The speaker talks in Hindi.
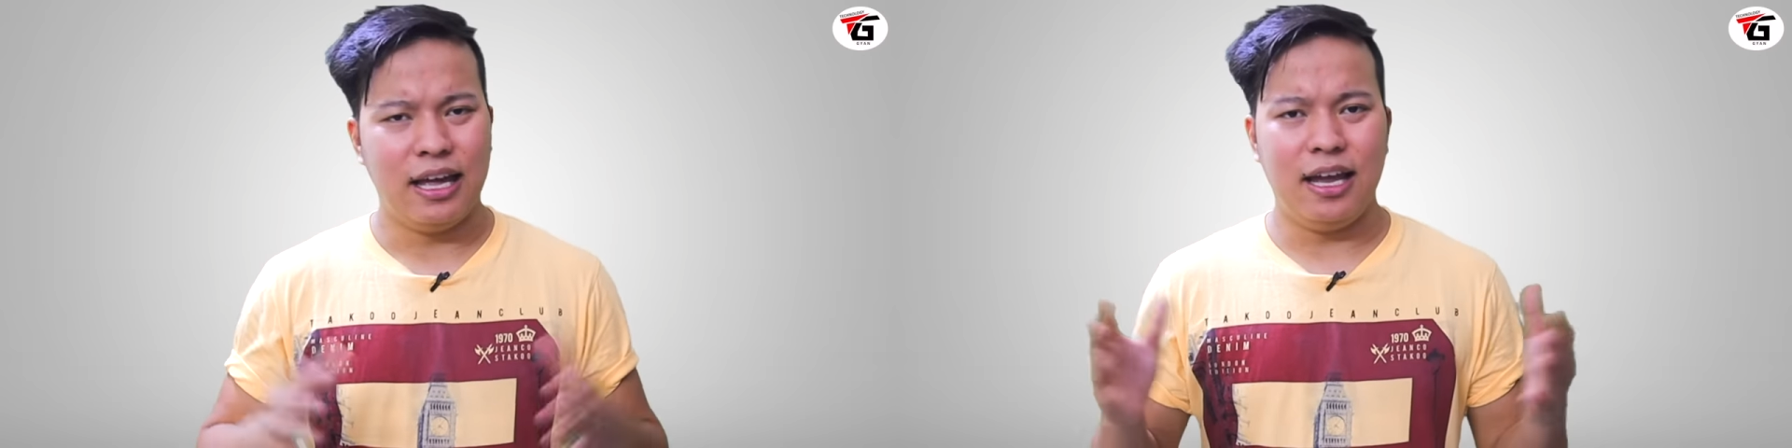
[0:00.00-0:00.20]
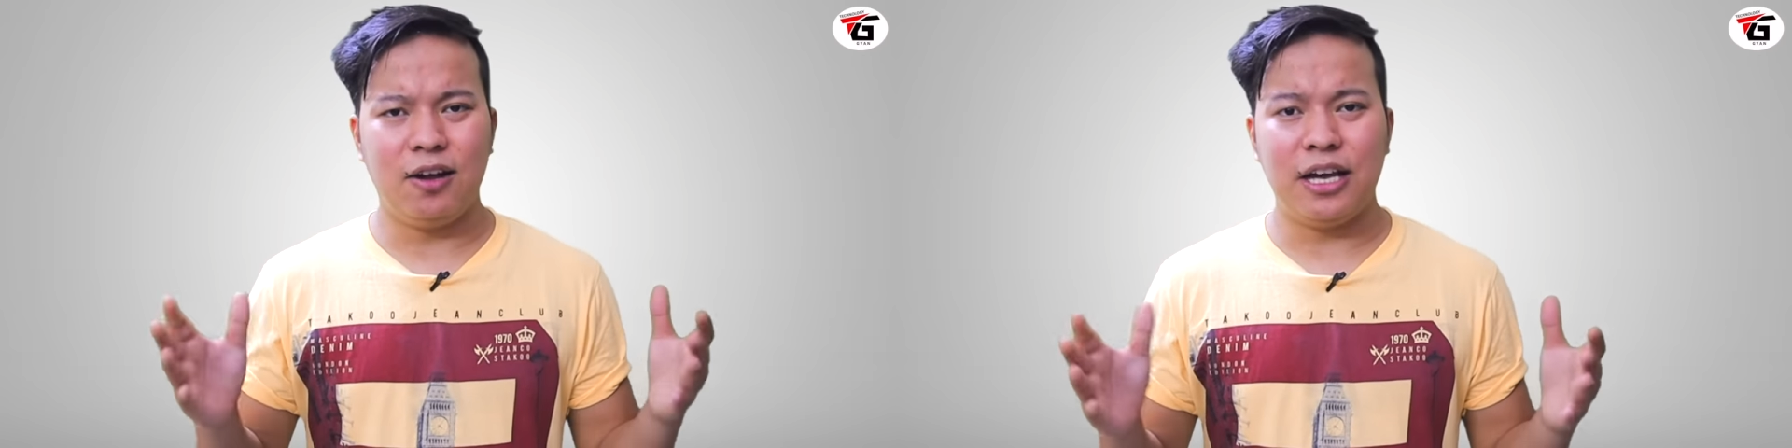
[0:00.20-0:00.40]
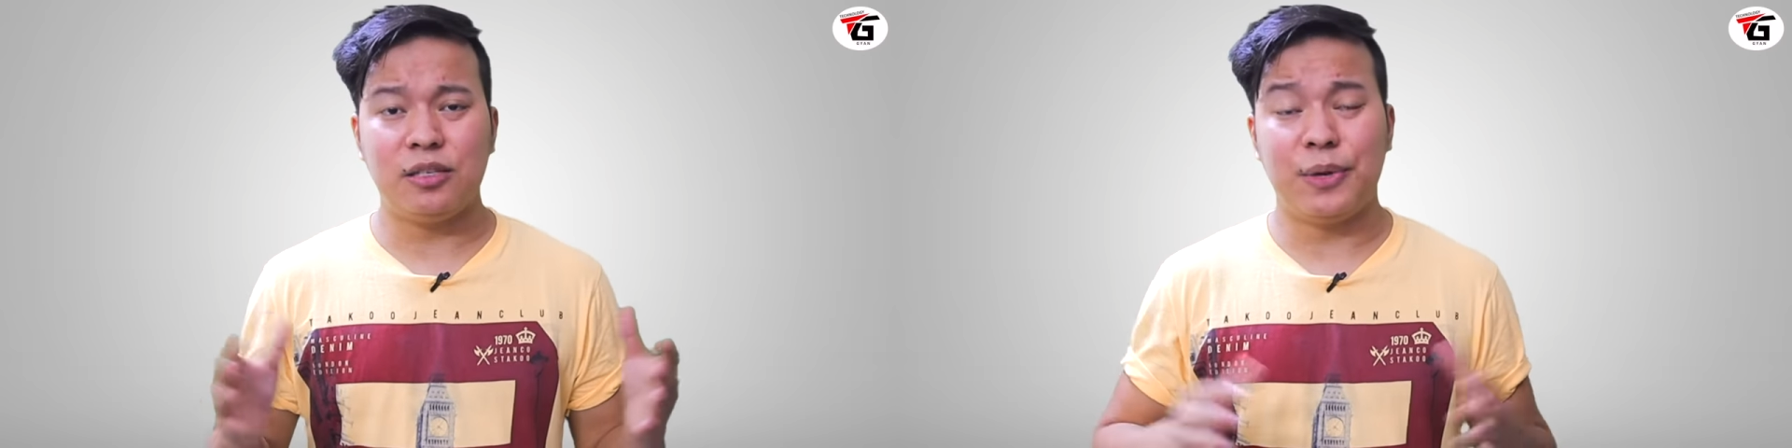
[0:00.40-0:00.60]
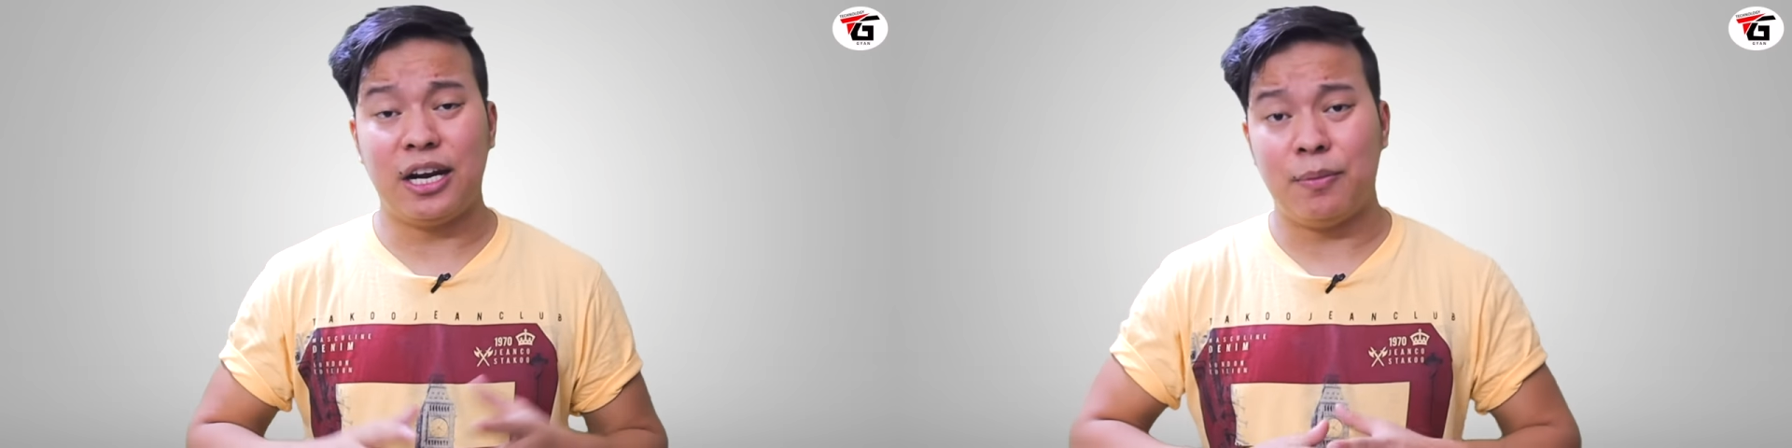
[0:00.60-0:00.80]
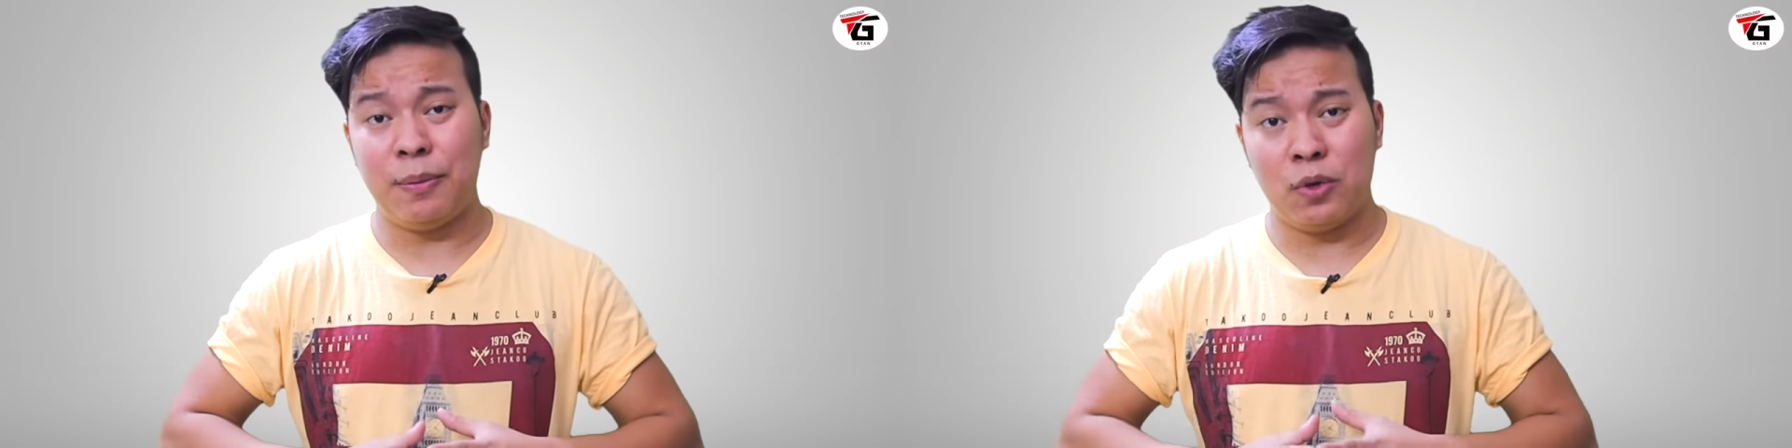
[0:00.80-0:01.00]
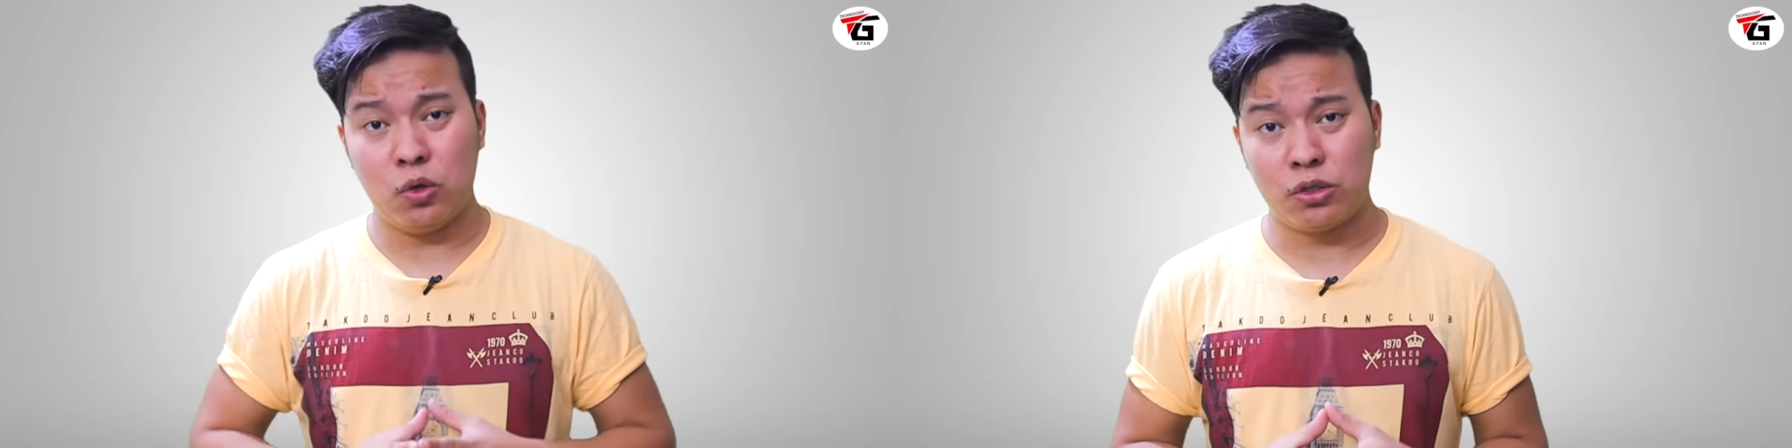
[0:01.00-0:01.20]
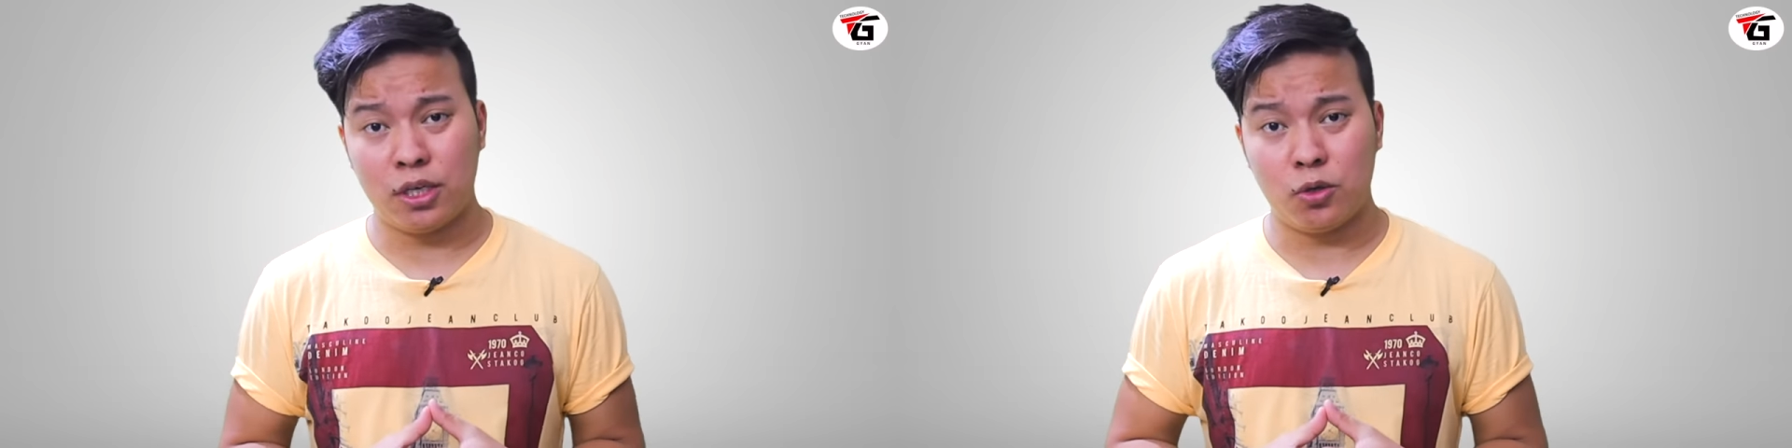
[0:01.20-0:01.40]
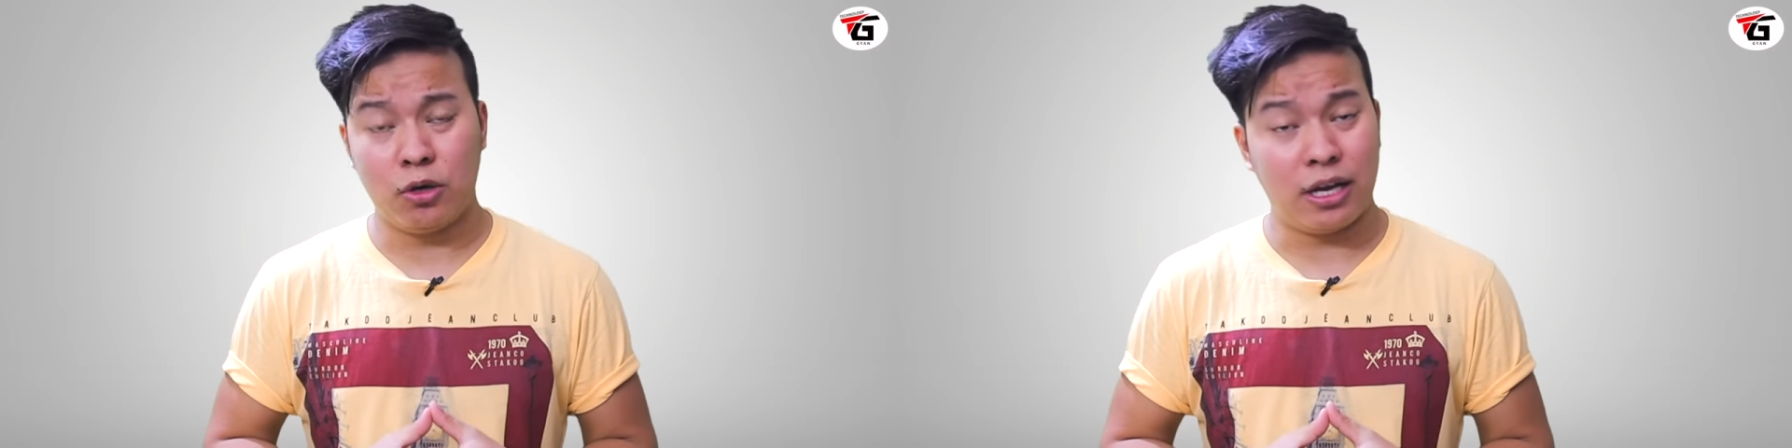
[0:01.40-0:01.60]
हेलो गाइस मेरा नाम है मनोज
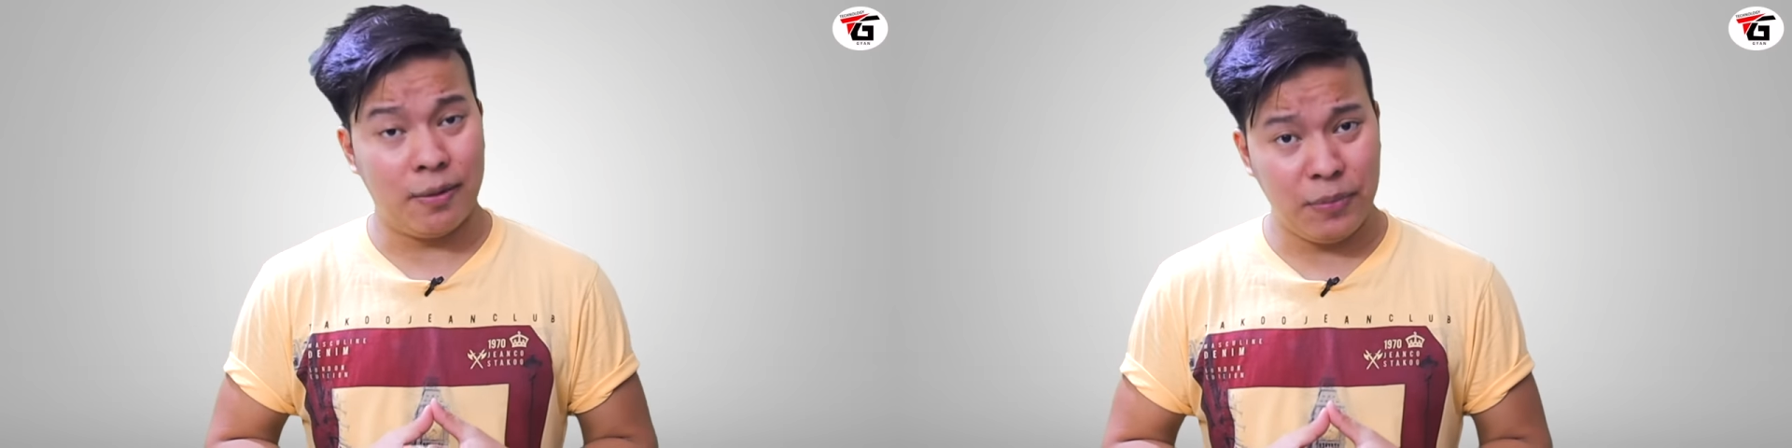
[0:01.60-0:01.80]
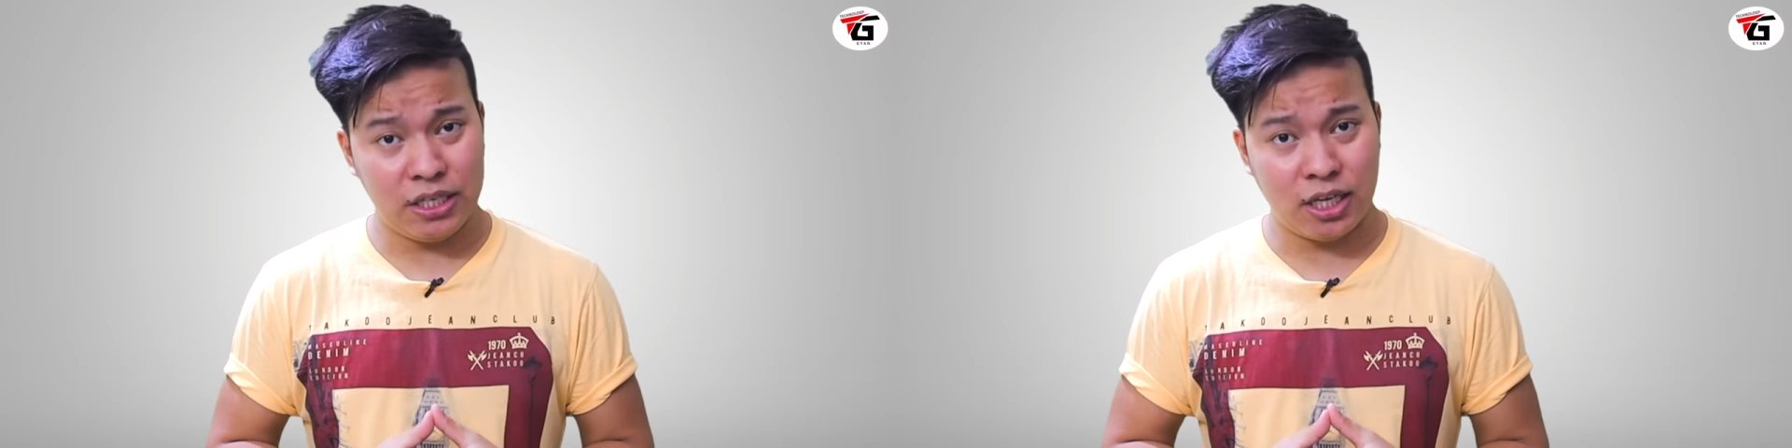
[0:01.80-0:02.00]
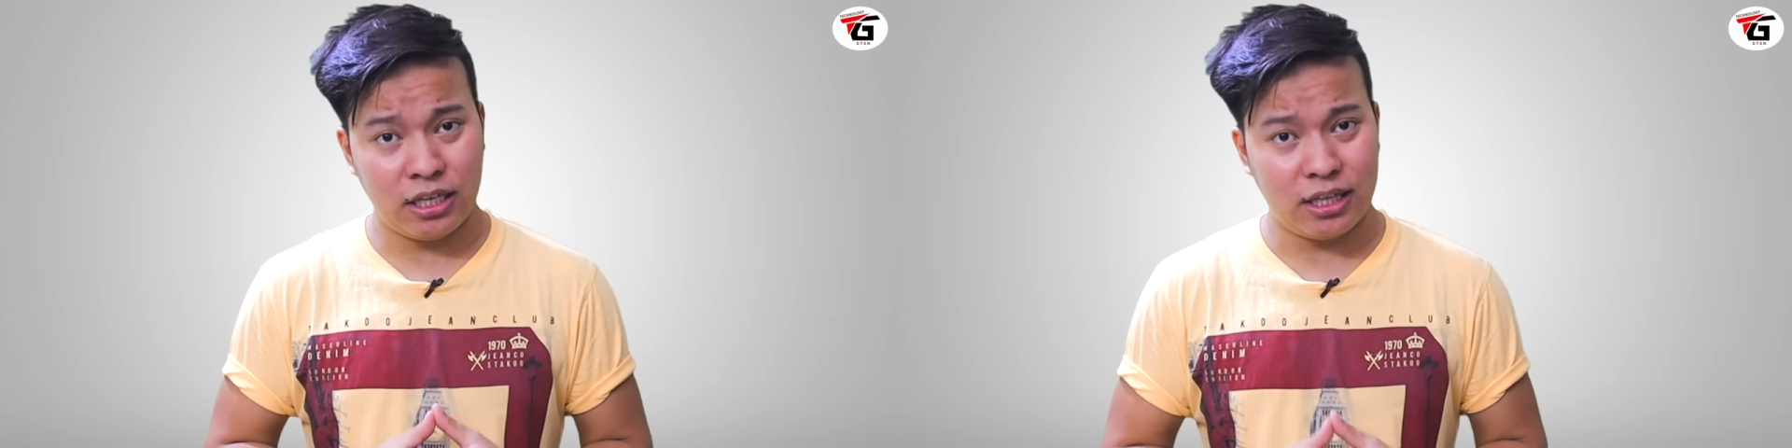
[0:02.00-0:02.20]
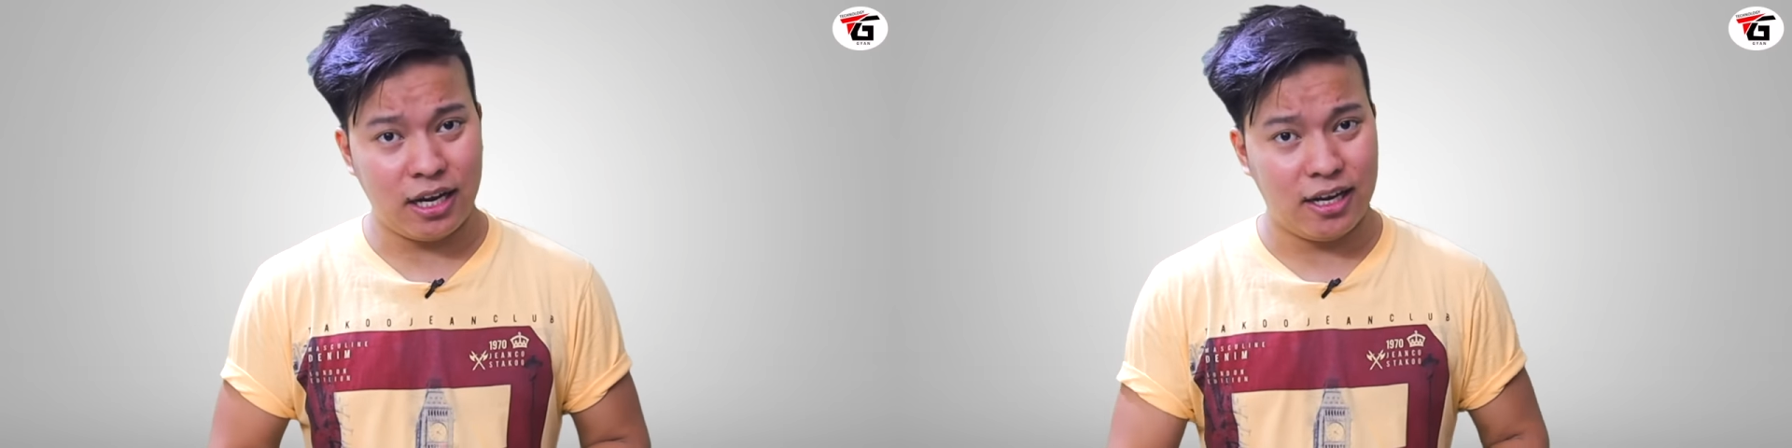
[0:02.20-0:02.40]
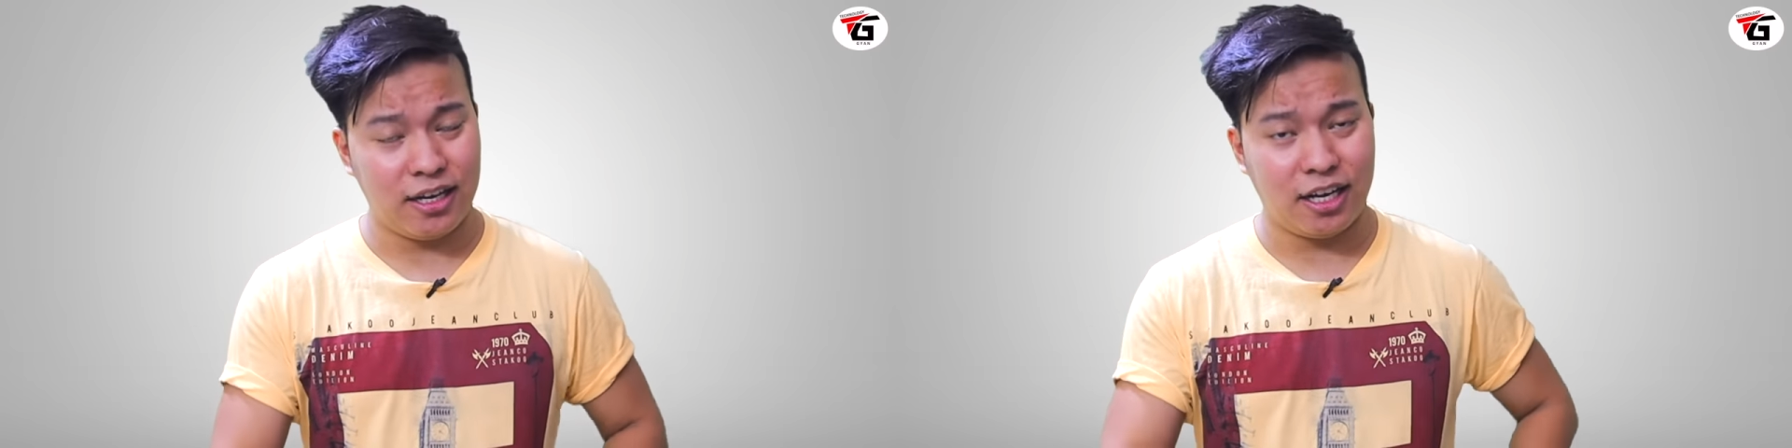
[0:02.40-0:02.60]
सारू और हमेशा की तरह